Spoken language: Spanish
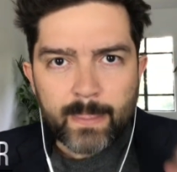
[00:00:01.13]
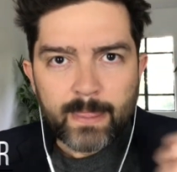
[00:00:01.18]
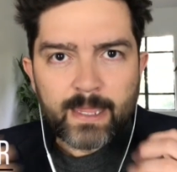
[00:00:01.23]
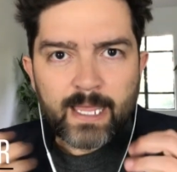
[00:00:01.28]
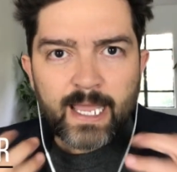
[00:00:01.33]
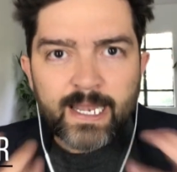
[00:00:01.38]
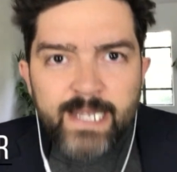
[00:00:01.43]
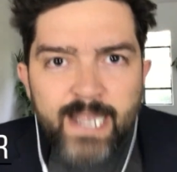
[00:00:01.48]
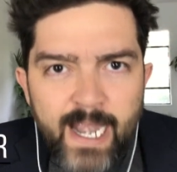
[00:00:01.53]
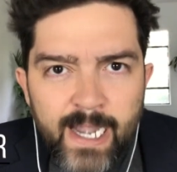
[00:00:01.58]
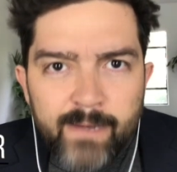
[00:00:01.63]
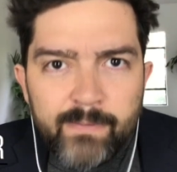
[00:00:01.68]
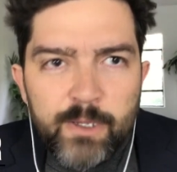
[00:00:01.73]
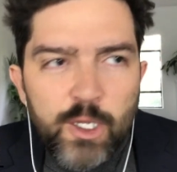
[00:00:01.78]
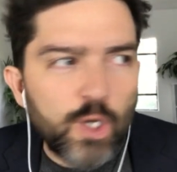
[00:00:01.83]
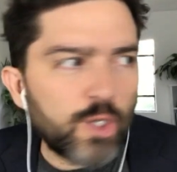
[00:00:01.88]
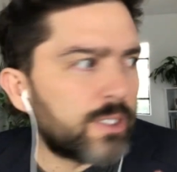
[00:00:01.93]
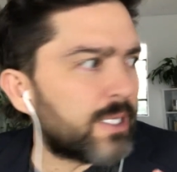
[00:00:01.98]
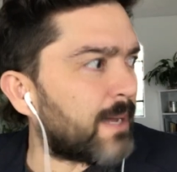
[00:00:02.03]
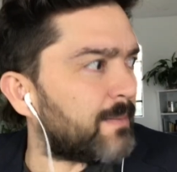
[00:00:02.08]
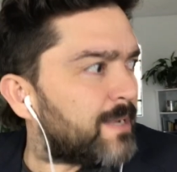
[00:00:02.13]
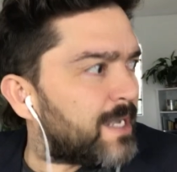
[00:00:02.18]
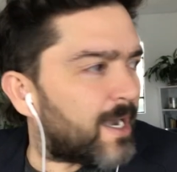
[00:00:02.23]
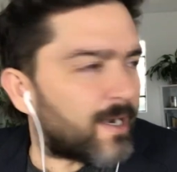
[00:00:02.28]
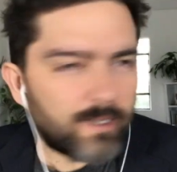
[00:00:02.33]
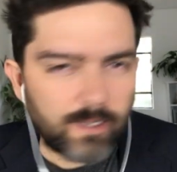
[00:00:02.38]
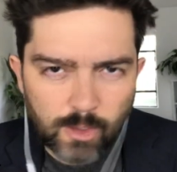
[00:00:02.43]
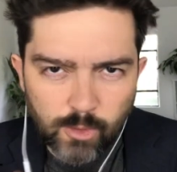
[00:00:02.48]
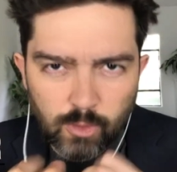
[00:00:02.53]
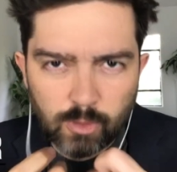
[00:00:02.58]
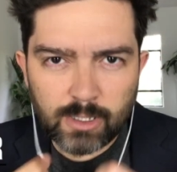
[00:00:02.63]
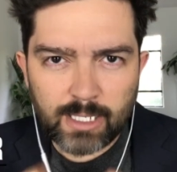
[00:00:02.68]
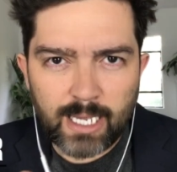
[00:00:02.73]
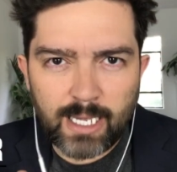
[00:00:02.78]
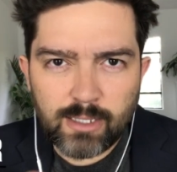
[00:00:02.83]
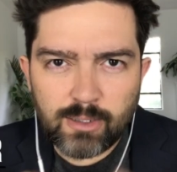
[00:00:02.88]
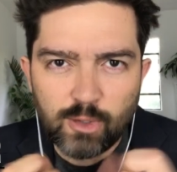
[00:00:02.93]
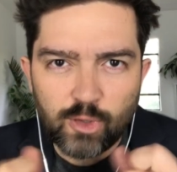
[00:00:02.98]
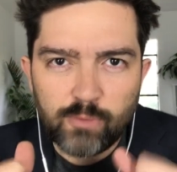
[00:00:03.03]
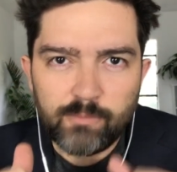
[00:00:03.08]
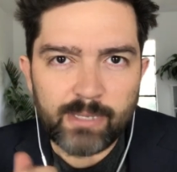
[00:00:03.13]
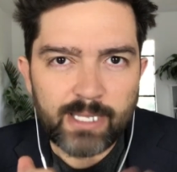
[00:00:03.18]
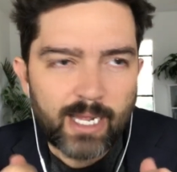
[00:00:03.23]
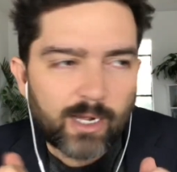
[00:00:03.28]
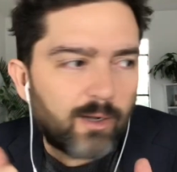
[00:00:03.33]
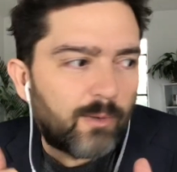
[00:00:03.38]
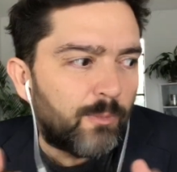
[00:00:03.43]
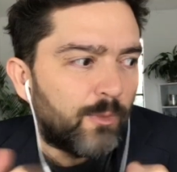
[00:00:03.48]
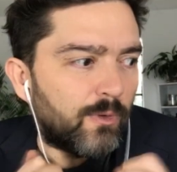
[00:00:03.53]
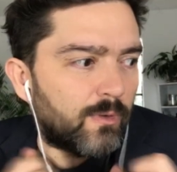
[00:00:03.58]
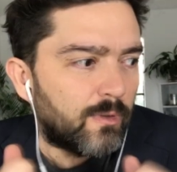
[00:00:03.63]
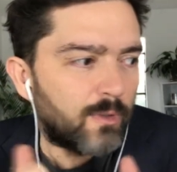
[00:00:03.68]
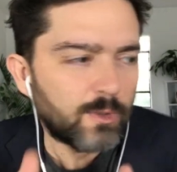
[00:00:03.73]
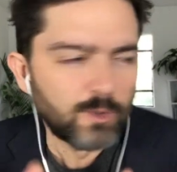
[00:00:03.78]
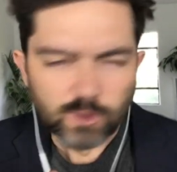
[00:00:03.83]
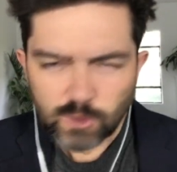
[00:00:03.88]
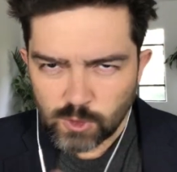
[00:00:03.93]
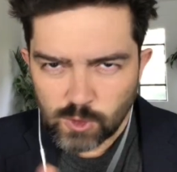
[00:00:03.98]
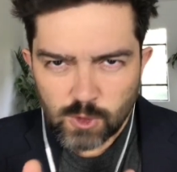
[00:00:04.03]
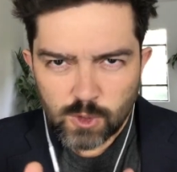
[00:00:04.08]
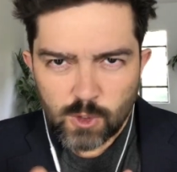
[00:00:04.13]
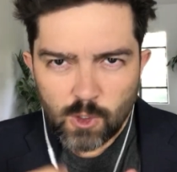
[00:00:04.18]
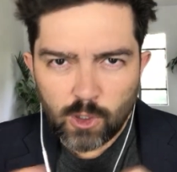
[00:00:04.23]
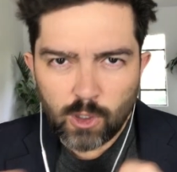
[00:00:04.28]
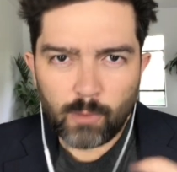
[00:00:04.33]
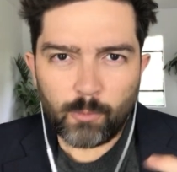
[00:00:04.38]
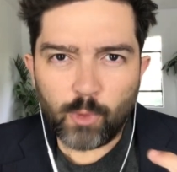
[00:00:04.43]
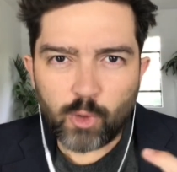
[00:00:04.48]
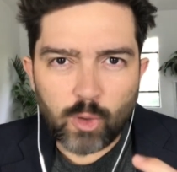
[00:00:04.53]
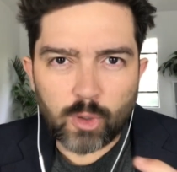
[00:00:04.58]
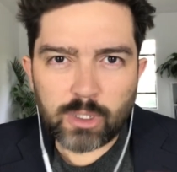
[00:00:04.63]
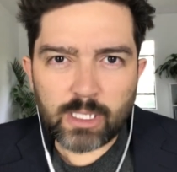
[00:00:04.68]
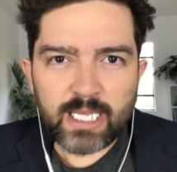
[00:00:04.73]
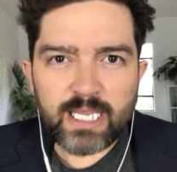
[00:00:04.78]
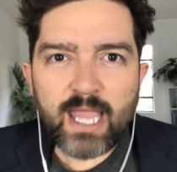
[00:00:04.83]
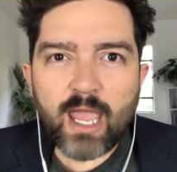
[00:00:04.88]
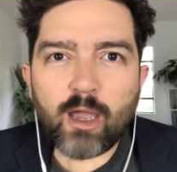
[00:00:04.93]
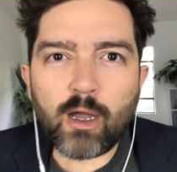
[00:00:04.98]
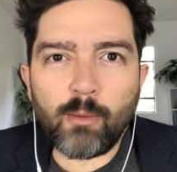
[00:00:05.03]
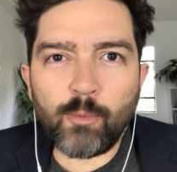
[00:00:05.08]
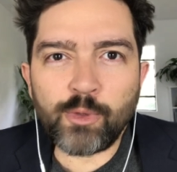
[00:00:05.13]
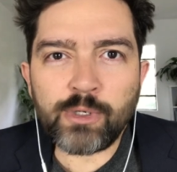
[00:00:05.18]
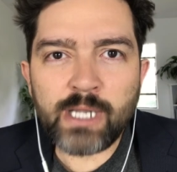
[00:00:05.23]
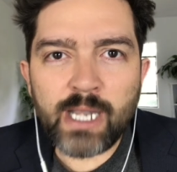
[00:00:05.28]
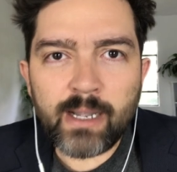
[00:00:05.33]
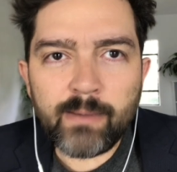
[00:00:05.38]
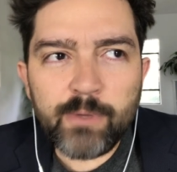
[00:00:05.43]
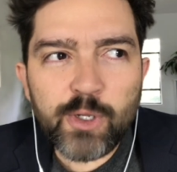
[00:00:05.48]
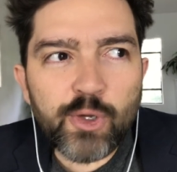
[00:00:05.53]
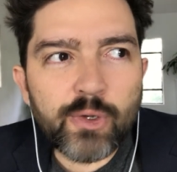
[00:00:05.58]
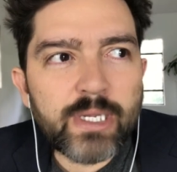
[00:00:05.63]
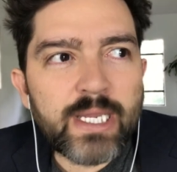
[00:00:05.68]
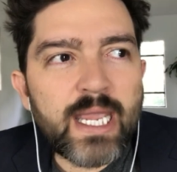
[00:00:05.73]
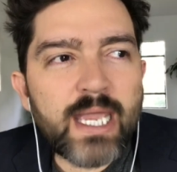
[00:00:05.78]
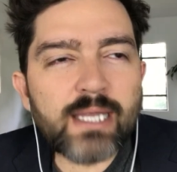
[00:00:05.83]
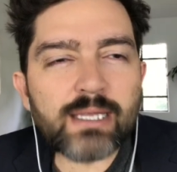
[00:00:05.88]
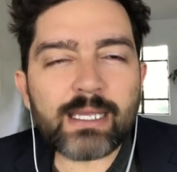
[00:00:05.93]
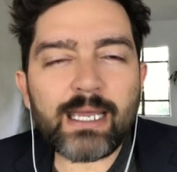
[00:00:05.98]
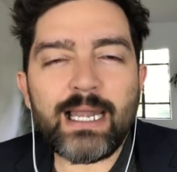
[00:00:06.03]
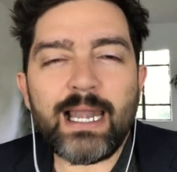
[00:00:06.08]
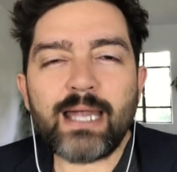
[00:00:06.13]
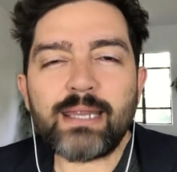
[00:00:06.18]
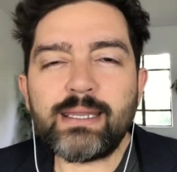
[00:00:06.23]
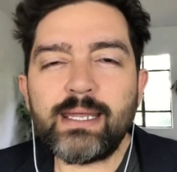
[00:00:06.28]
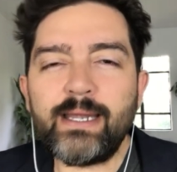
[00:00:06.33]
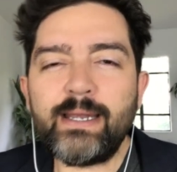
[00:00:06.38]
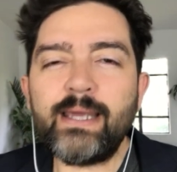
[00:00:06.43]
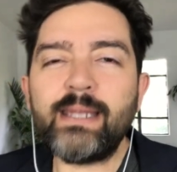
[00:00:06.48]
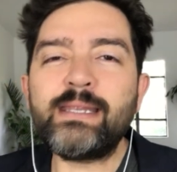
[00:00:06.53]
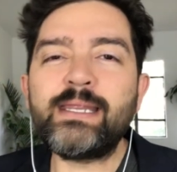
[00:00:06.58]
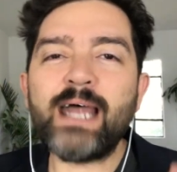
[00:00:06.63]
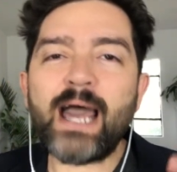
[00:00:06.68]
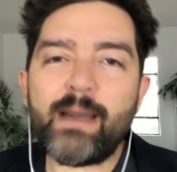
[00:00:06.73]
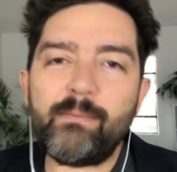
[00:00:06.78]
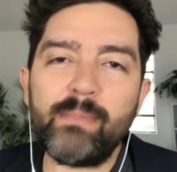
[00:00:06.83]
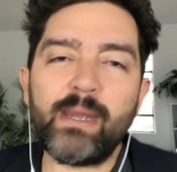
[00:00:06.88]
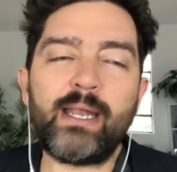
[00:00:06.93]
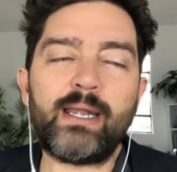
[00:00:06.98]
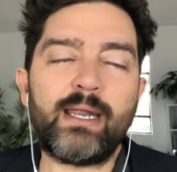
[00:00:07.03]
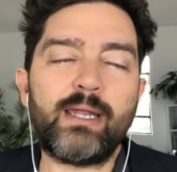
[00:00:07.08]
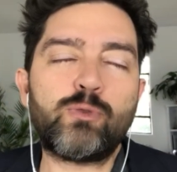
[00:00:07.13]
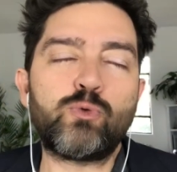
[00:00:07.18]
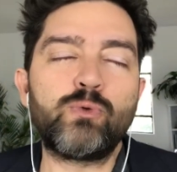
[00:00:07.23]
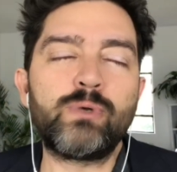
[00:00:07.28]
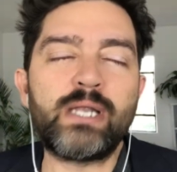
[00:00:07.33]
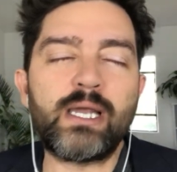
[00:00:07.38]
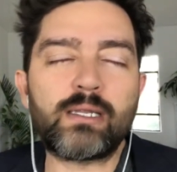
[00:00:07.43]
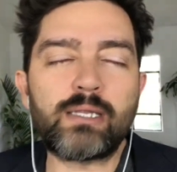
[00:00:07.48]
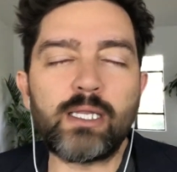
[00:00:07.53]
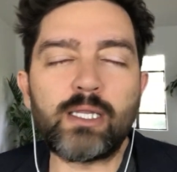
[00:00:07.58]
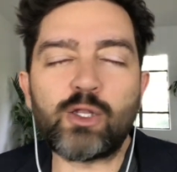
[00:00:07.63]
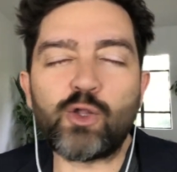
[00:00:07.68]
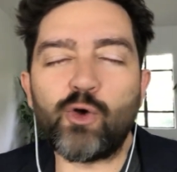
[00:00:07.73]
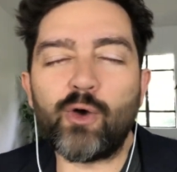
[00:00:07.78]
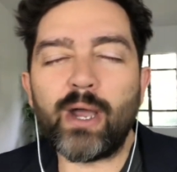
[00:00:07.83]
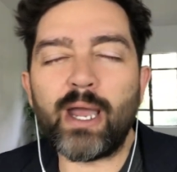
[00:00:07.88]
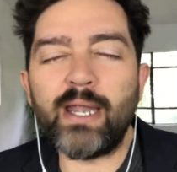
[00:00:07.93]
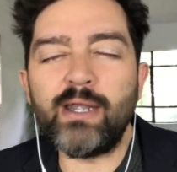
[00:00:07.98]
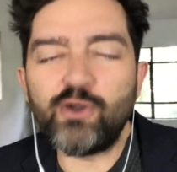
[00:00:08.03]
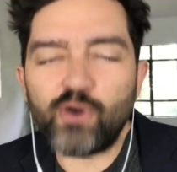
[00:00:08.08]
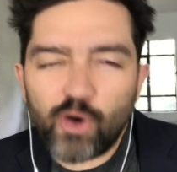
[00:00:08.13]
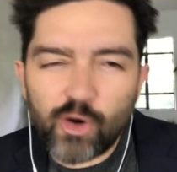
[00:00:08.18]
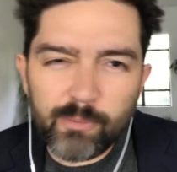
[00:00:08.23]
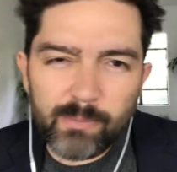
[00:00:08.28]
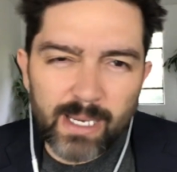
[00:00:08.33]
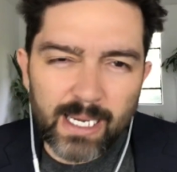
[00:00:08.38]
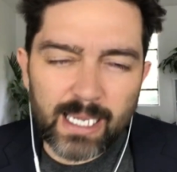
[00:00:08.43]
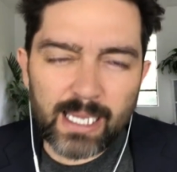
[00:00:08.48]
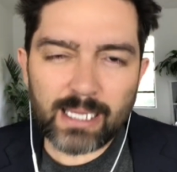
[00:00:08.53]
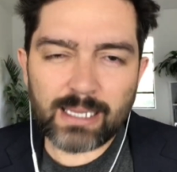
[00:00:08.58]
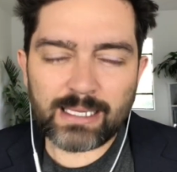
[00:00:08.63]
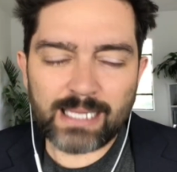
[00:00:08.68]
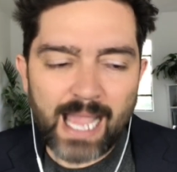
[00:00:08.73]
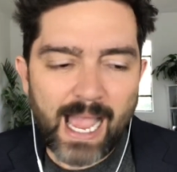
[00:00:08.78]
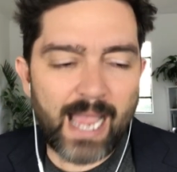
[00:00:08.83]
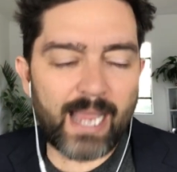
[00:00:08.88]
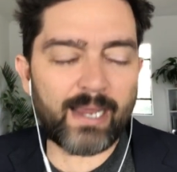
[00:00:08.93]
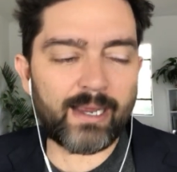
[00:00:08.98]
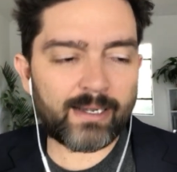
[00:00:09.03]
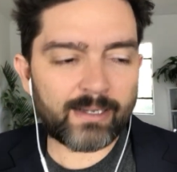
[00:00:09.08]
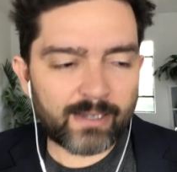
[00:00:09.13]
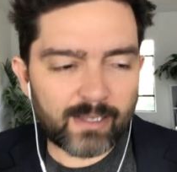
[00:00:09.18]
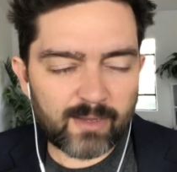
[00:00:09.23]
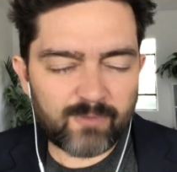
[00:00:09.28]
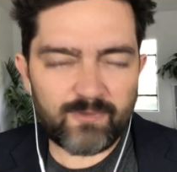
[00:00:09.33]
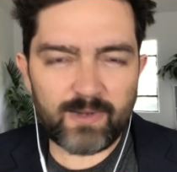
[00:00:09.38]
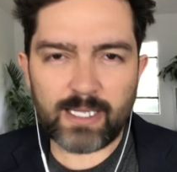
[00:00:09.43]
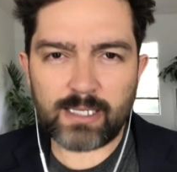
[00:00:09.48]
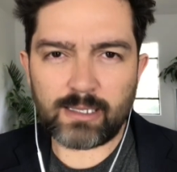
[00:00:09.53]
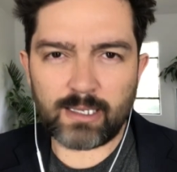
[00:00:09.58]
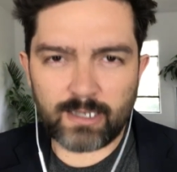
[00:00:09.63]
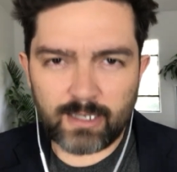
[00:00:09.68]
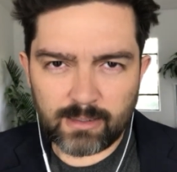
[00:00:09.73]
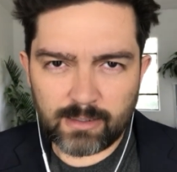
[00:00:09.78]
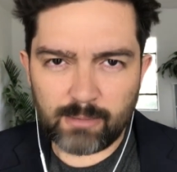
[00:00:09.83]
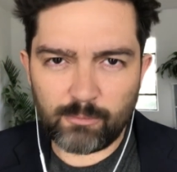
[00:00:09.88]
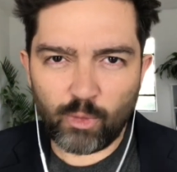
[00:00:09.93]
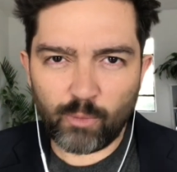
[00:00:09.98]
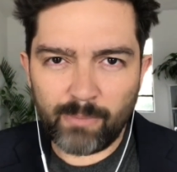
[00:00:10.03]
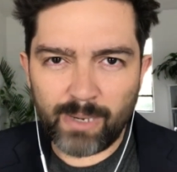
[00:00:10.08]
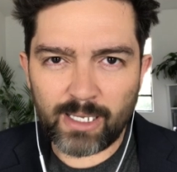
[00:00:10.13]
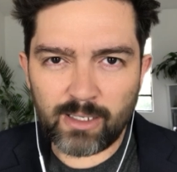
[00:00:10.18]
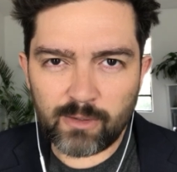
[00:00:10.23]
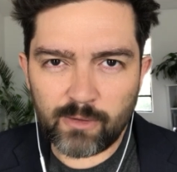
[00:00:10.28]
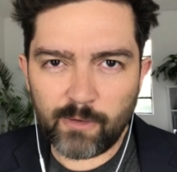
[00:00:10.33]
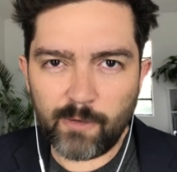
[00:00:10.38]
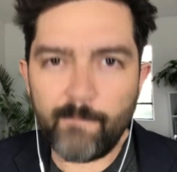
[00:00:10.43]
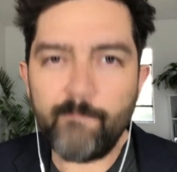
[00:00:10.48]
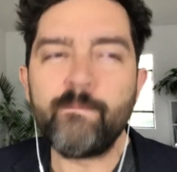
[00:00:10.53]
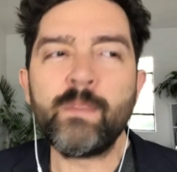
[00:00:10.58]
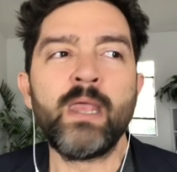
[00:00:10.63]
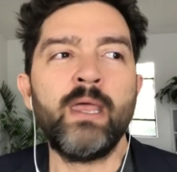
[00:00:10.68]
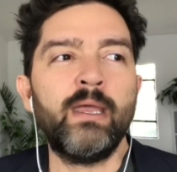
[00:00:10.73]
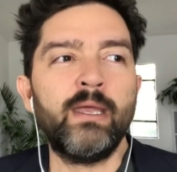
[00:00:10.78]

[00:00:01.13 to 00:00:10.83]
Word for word: Qué nervios hablar de estos casos, me da como, como cosquilla y como nervio. Y es que la serie Dahmer es un éxito enorme que está en Netflix en este momento.